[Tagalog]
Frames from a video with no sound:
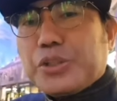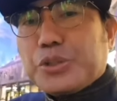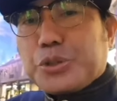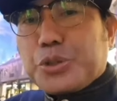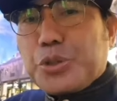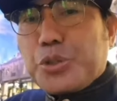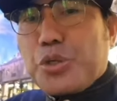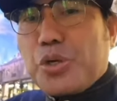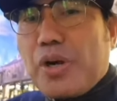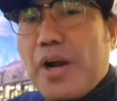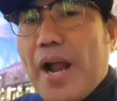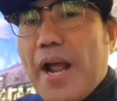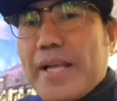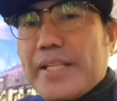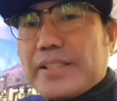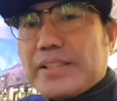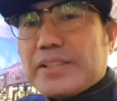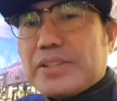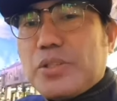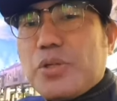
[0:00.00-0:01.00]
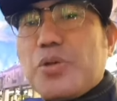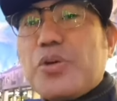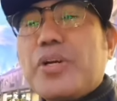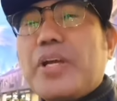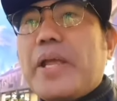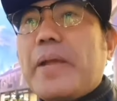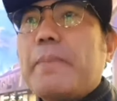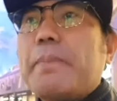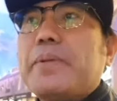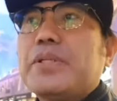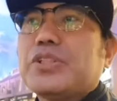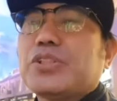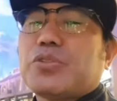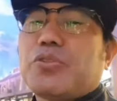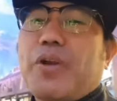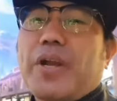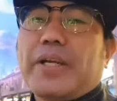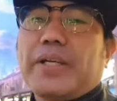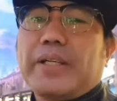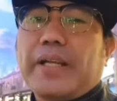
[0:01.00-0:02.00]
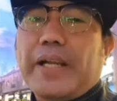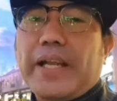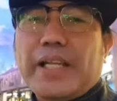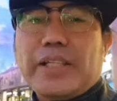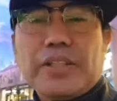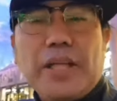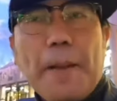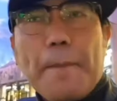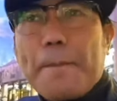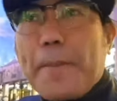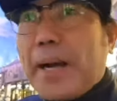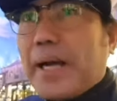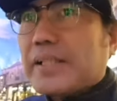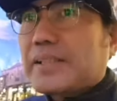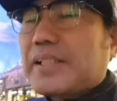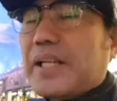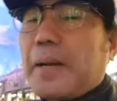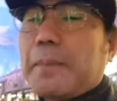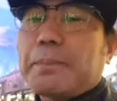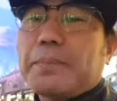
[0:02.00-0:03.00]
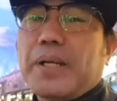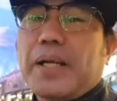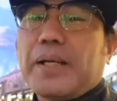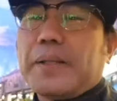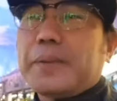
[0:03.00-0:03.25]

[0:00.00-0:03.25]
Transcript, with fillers: through Christ who give me strength. Ayan, napakasarap ng,